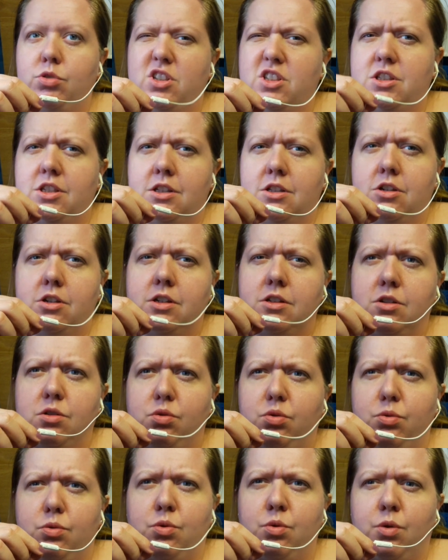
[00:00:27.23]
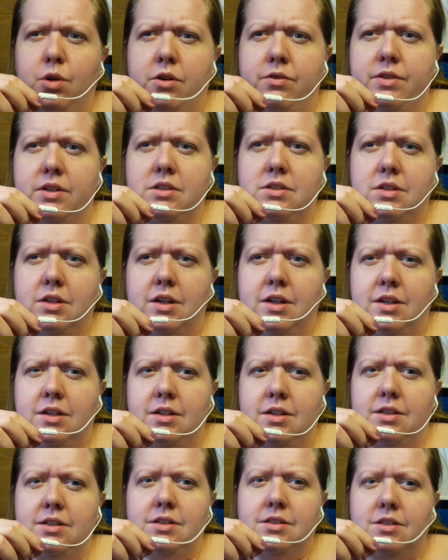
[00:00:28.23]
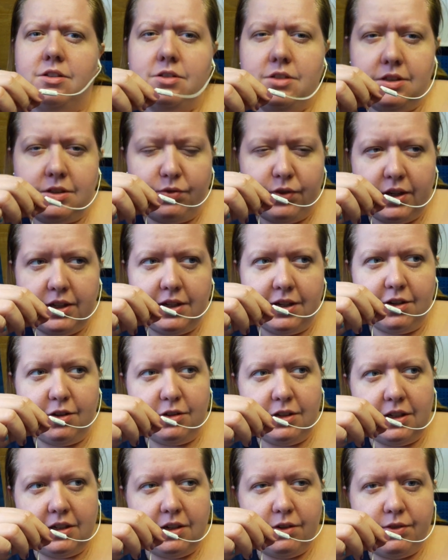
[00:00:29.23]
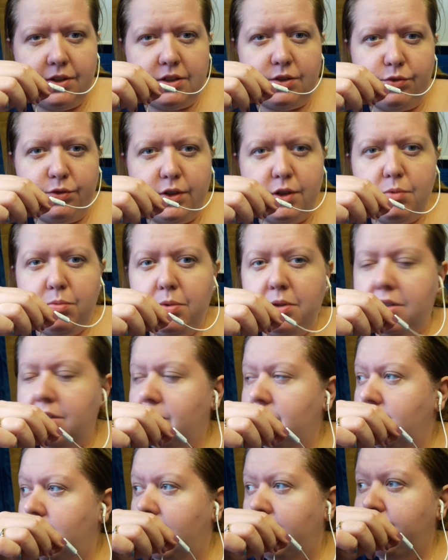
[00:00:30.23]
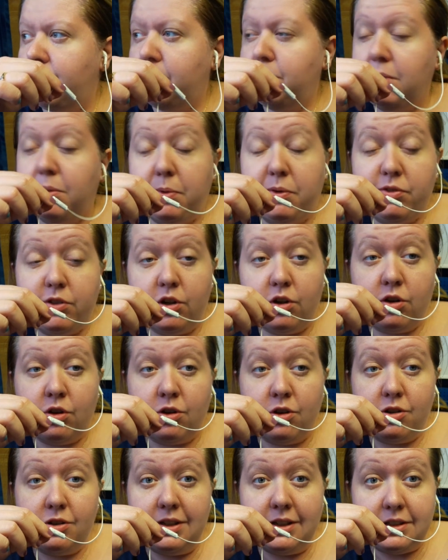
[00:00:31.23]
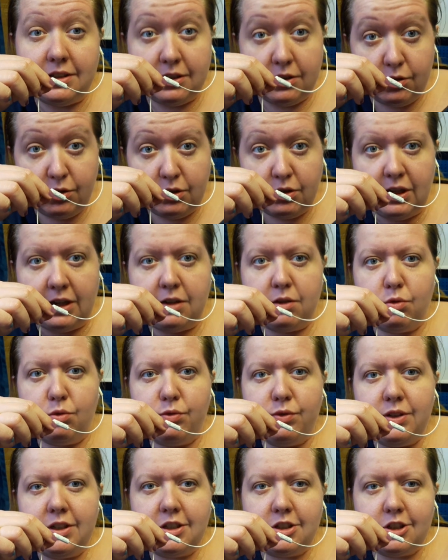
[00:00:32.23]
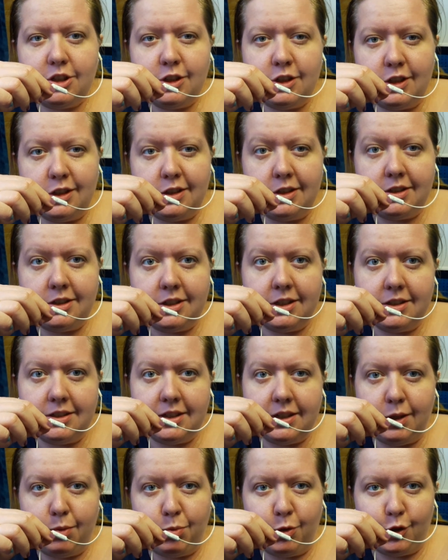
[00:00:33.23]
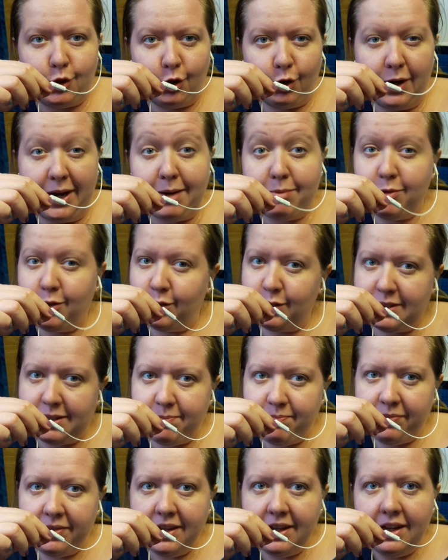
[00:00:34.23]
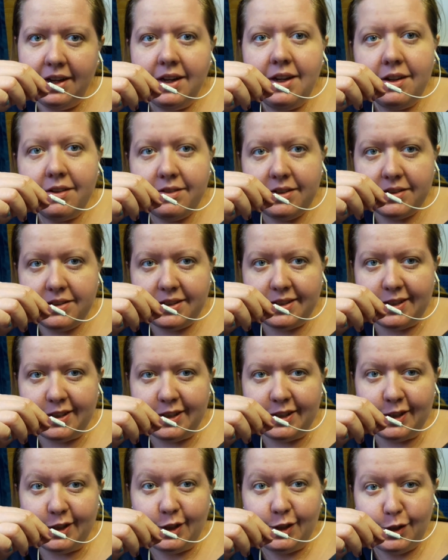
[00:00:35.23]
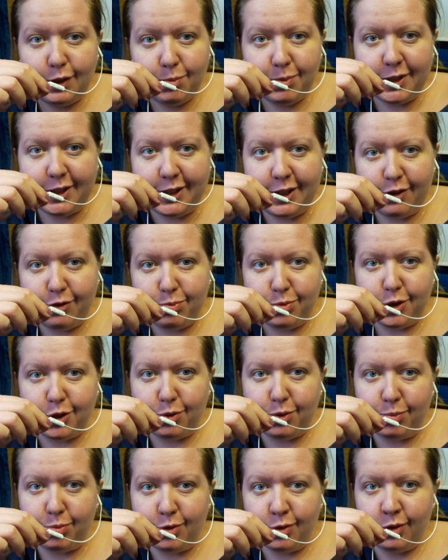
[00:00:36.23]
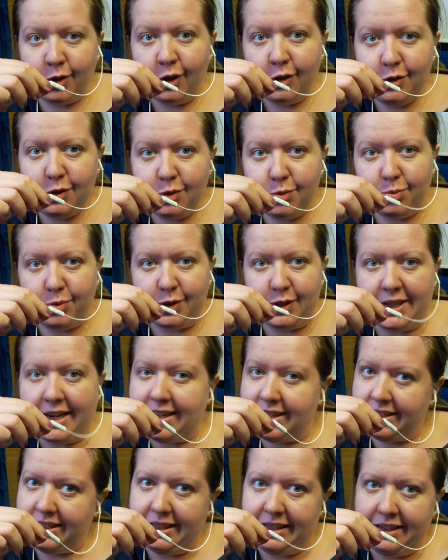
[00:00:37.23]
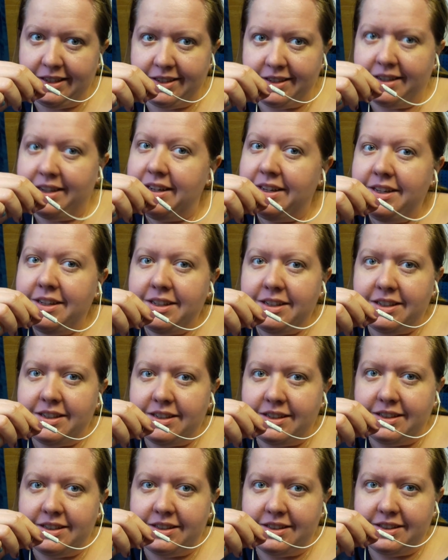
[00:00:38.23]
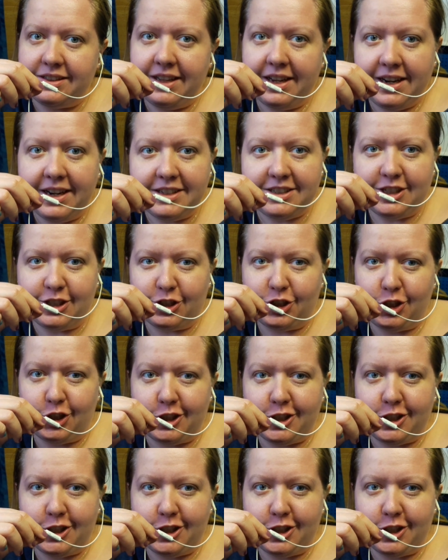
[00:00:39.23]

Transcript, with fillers: muszę się trochę dohukurować, a to nic fajnego nagrywać firmy, a Wam na pewno oglądać je również, gdy siedzę i pociągam nosem. Więc e, do zobaczenia w przyszłym tygodniu. Buziaki, e, na razie